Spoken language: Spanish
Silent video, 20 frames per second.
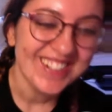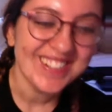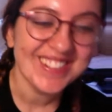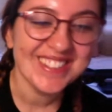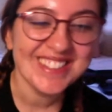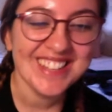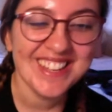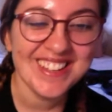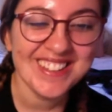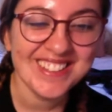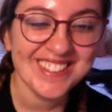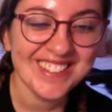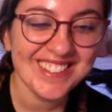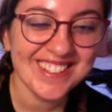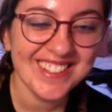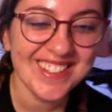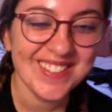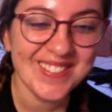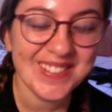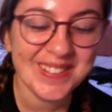o sea,
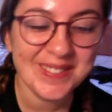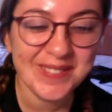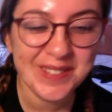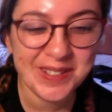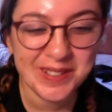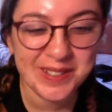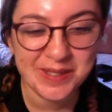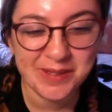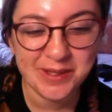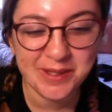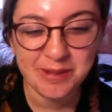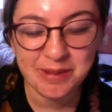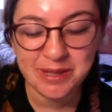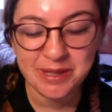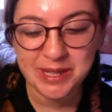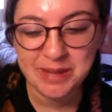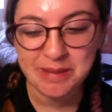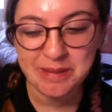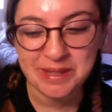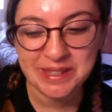sola me refiero de
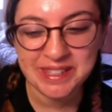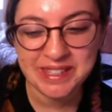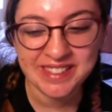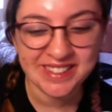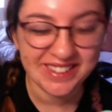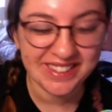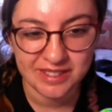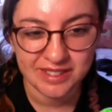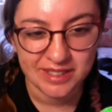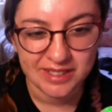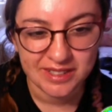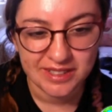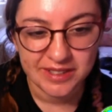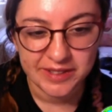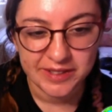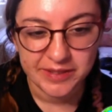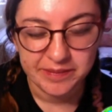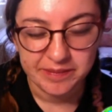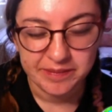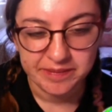forma independiente
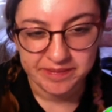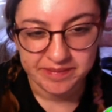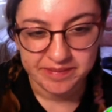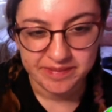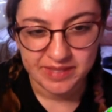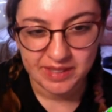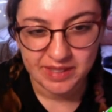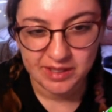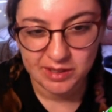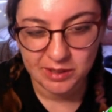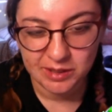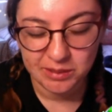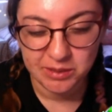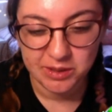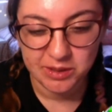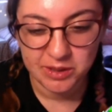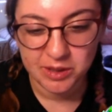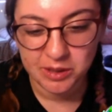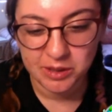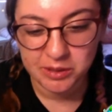
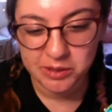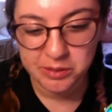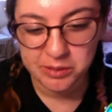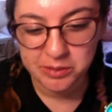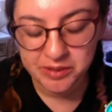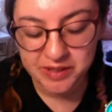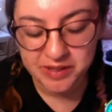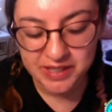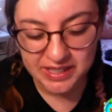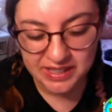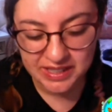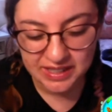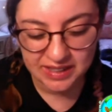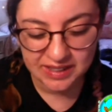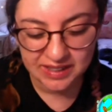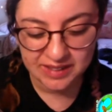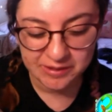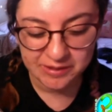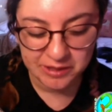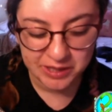como lo
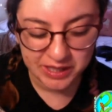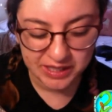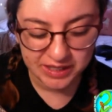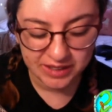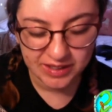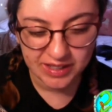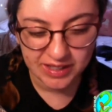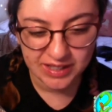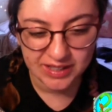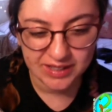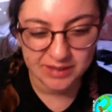autopubliqué, busqué yo la